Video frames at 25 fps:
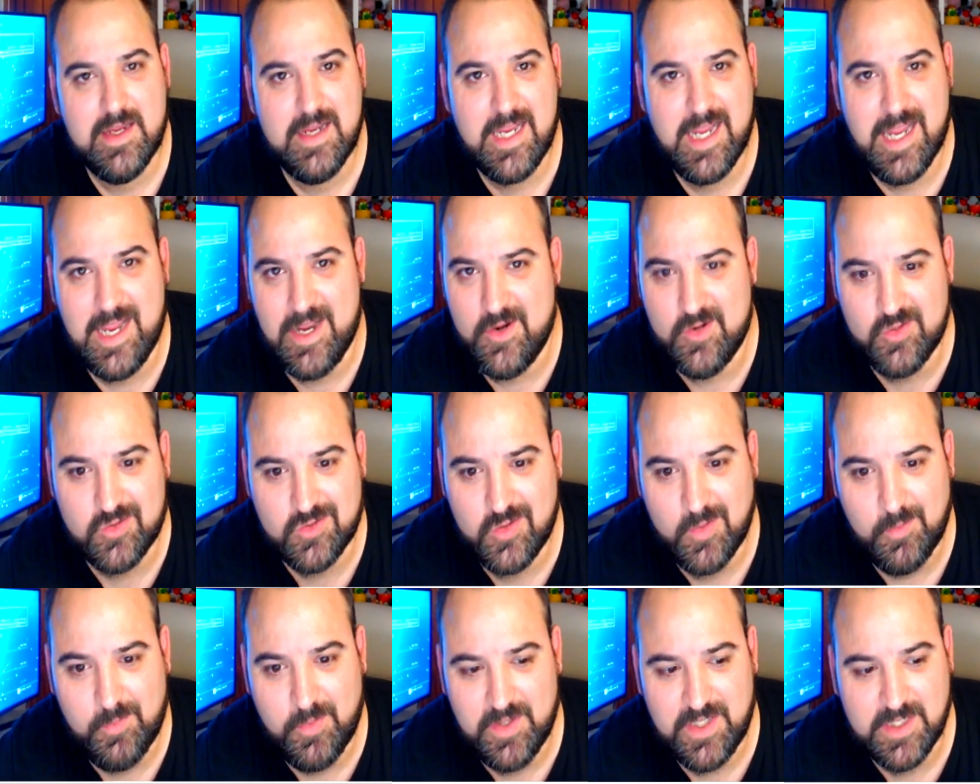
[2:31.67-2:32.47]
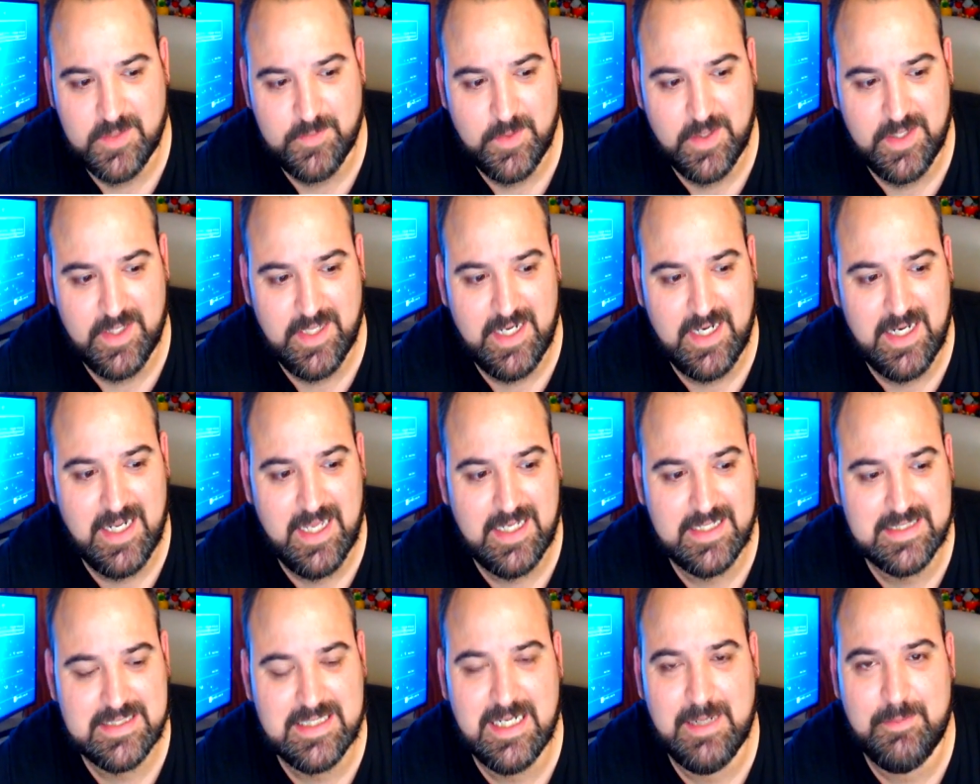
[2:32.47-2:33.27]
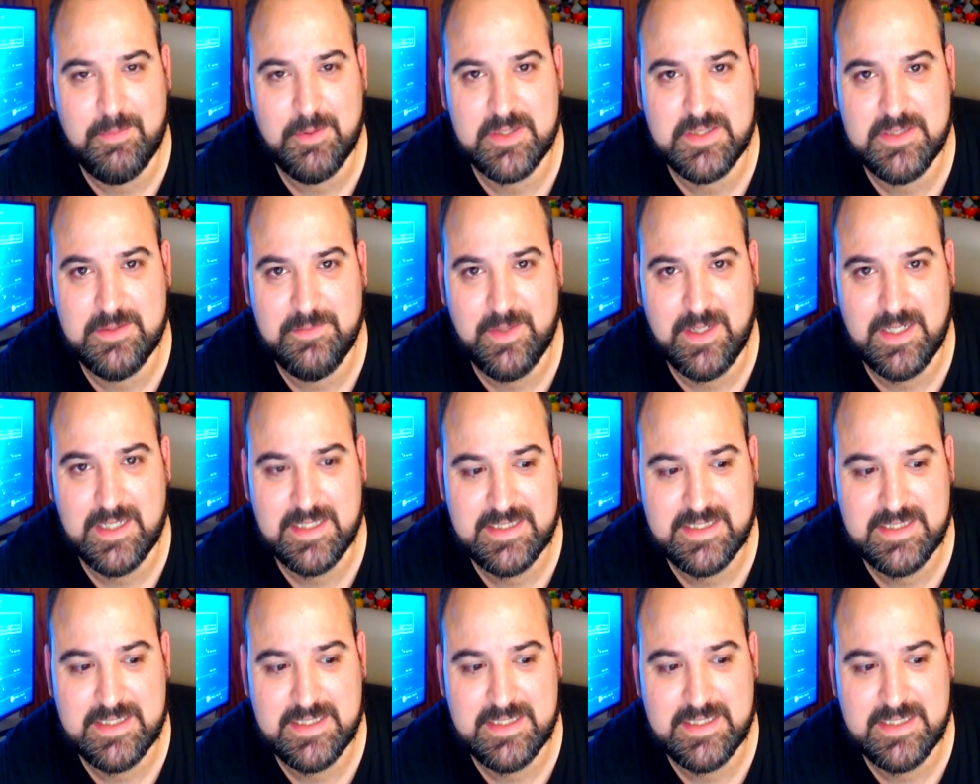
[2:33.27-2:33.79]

que no os lo podéis perder. Hasta la próxima.